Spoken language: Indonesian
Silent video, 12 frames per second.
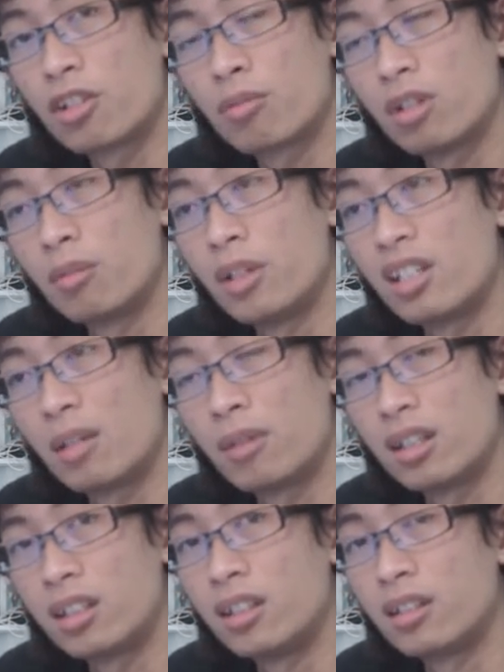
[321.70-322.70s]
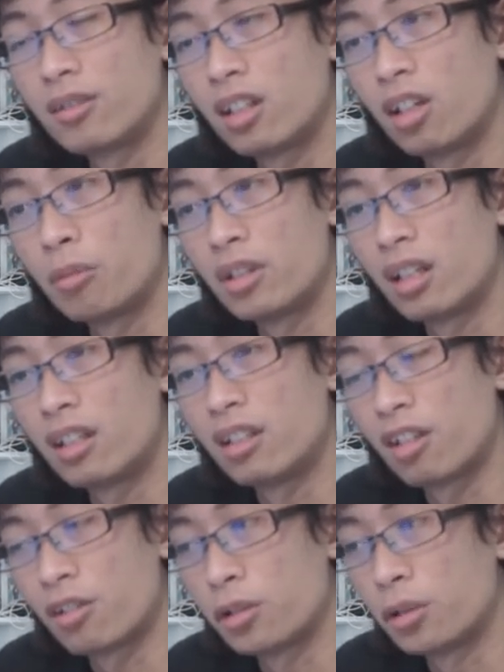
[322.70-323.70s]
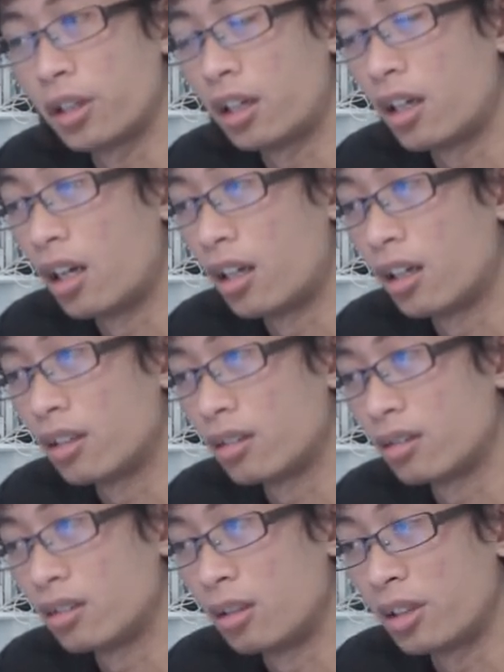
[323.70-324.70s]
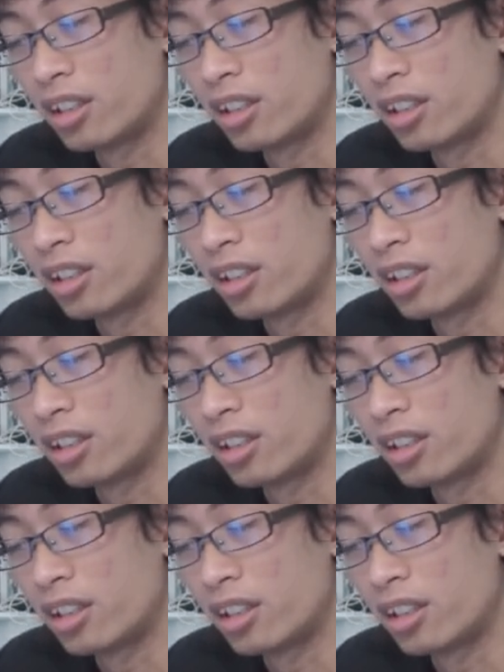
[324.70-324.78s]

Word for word: kita harus lebih siap lagi kalau misalnya ada sesuatu yang nggak